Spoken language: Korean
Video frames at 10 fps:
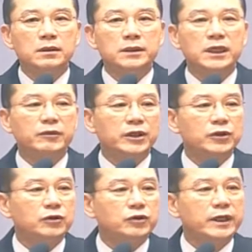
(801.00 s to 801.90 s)
여러분은
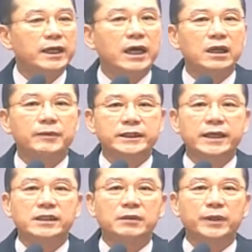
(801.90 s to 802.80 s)
용돈이나
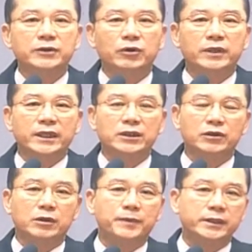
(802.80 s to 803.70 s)
아르바이트에서 번돈
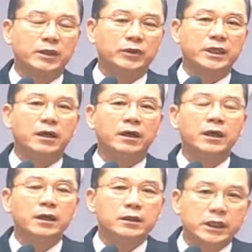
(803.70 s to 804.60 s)
가지고도
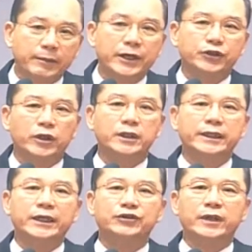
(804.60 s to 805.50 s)
벌써부터 11조를
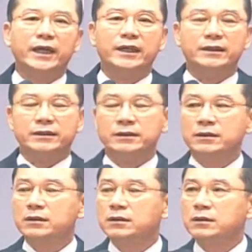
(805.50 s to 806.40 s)
드릴 줄 아는
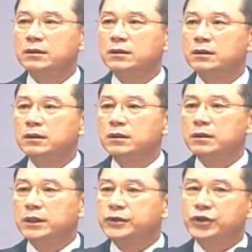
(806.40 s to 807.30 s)

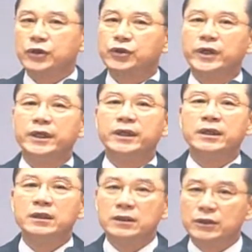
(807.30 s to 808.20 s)
극소수의
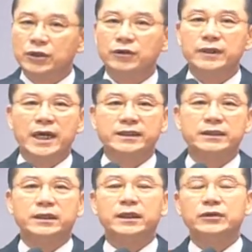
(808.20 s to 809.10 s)
어려운
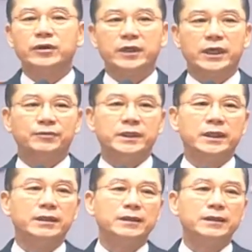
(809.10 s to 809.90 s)
학생들이 되어야 합니다.